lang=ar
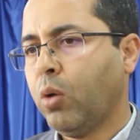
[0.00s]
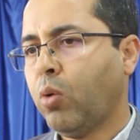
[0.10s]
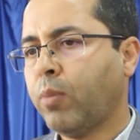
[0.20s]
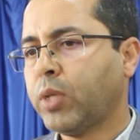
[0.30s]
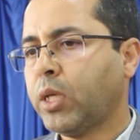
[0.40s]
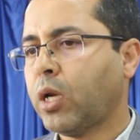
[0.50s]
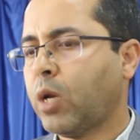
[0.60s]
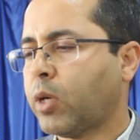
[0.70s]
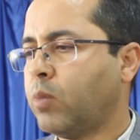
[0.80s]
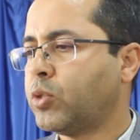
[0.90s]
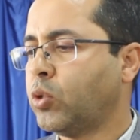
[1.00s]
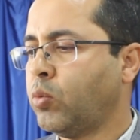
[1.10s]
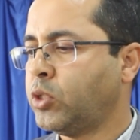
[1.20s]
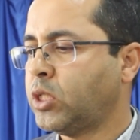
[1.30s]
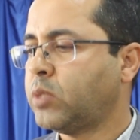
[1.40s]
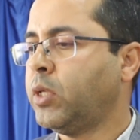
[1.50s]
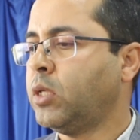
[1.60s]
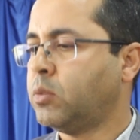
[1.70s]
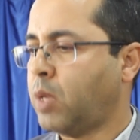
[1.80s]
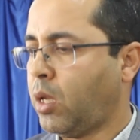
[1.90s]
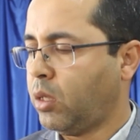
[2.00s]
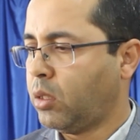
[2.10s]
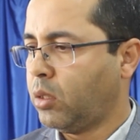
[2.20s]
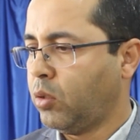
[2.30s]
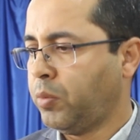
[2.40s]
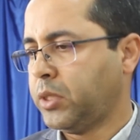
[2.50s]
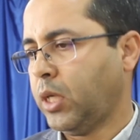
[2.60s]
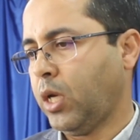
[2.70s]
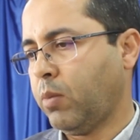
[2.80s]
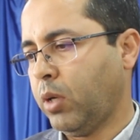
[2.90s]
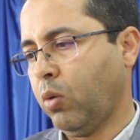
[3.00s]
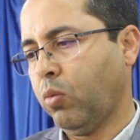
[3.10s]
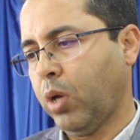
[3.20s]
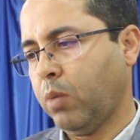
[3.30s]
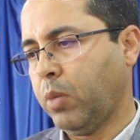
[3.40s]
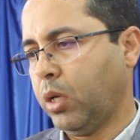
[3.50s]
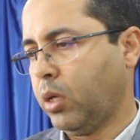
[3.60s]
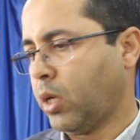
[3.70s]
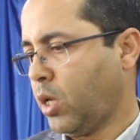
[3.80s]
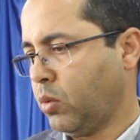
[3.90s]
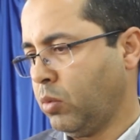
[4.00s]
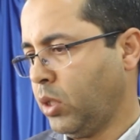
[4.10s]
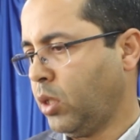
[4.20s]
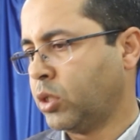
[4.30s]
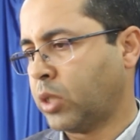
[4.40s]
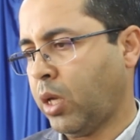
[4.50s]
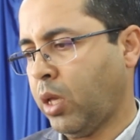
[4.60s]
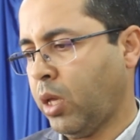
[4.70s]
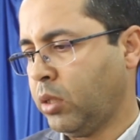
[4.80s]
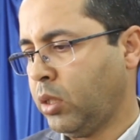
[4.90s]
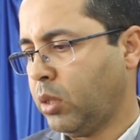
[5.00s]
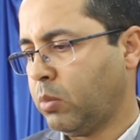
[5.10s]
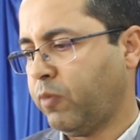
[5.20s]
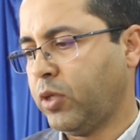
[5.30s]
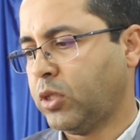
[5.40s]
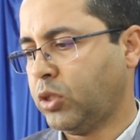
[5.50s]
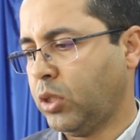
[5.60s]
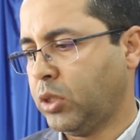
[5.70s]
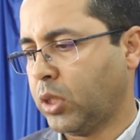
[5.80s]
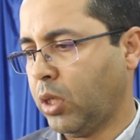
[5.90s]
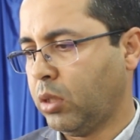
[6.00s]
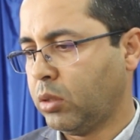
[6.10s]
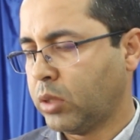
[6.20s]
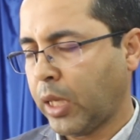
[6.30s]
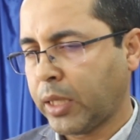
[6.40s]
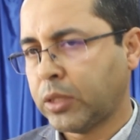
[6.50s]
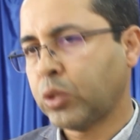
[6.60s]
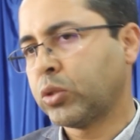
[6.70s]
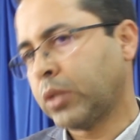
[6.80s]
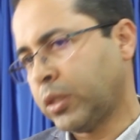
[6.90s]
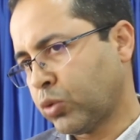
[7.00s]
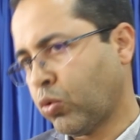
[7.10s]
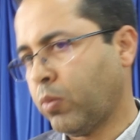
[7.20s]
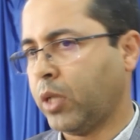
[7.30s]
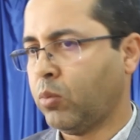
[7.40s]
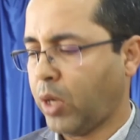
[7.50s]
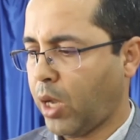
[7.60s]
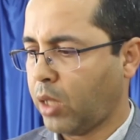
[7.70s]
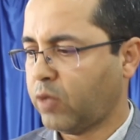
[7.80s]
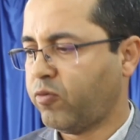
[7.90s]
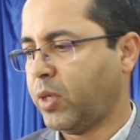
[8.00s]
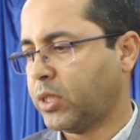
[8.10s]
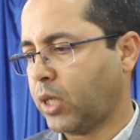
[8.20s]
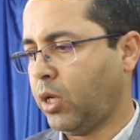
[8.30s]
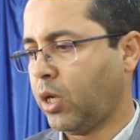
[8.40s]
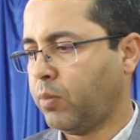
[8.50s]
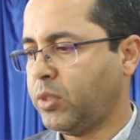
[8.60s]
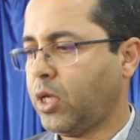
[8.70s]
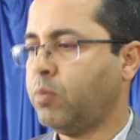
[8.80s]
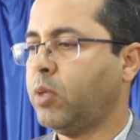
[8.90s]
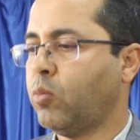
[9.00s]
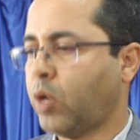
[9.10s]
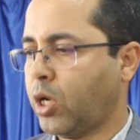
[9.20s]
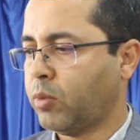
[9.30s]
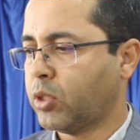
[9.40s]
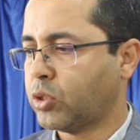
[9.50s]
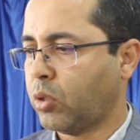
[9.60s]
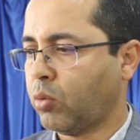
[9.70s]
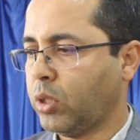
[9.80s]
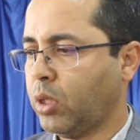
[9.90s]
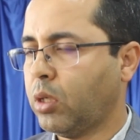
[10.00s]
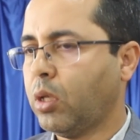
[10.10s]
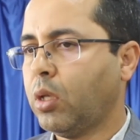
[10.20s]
وامضينا الامر على مستوى المجلس بالاجماع وبالتالي العمل هو عمل قانوني اجراء عادي ما فيه حتى شي اشكال تقدر تكون بعض الملاحظات فيما يتعلق بتعميم المقاربه التشاركيه